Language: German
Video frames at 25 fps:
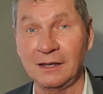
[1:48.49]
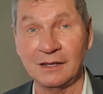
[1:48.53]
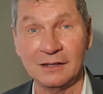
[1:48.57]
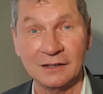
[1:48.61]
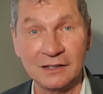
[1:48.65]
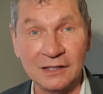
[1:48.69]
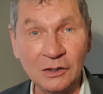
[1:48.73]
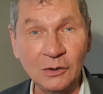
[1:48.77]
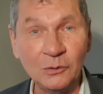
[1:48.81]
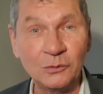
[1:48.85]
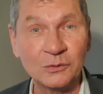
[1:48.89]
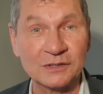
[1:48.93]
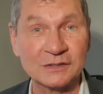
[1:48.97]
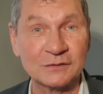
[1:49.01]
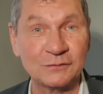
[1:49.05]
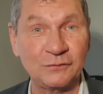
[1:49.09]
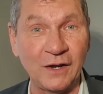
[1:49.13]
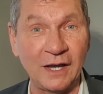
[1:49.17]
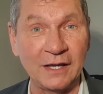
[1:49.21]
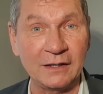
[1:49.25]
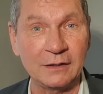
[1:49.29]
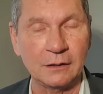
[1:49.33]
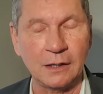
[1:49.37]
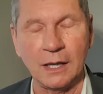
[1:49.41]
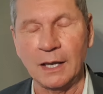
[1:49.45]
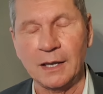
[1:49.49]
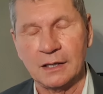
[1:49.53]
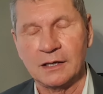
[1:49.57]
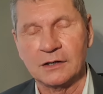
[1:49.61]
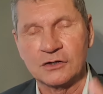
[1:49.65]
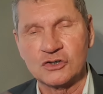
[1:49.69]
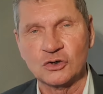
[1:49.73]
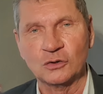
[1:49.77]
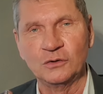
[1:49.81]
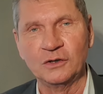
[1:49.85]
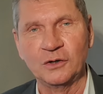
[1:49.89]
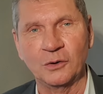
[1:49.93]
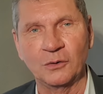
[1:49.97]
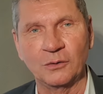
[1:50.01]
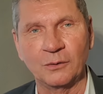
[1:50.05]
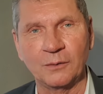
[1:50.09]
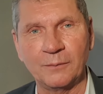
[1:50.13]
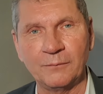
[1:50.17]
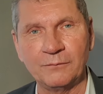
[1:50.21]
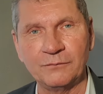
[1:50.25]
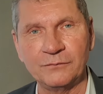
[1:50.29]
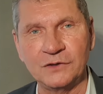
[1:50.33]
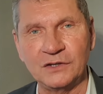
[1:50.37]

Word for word: Regierungsfeinde, äh, Entschuldigung,